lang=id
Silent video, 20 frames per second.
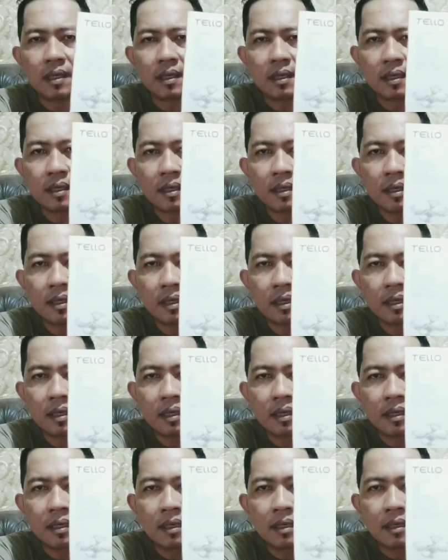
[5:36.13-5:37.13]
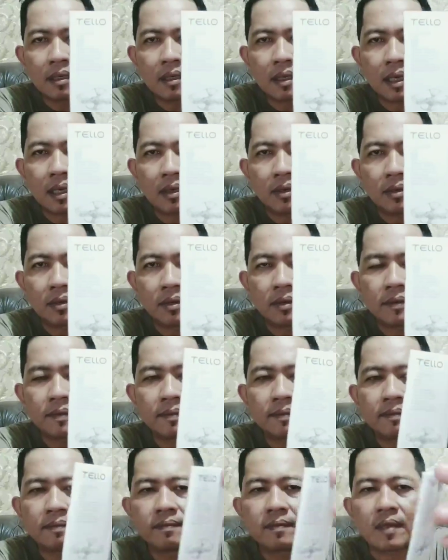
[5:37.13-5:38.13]
ini telo
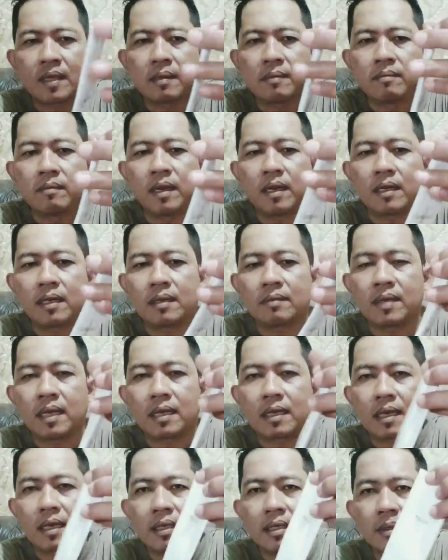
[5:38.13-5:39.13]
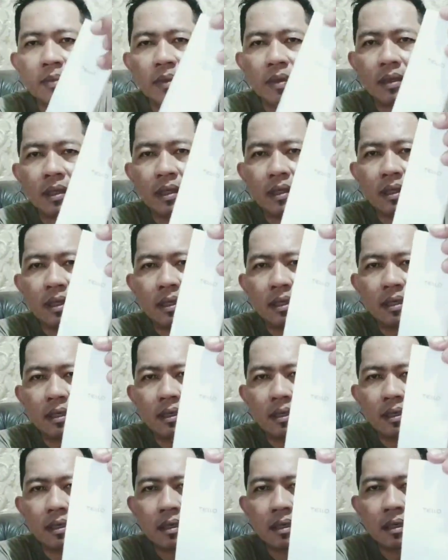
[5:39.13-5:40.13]
bagian belakangnya seperti ini
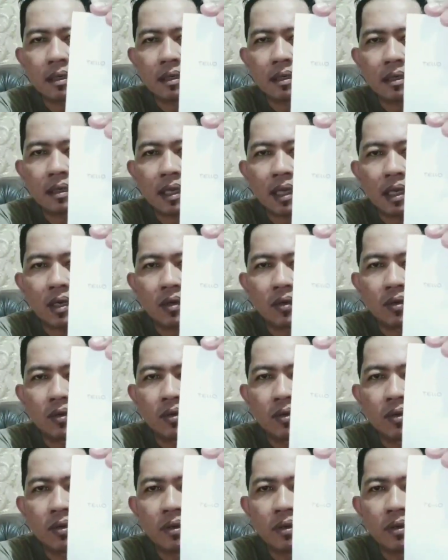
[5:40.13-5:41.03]
telo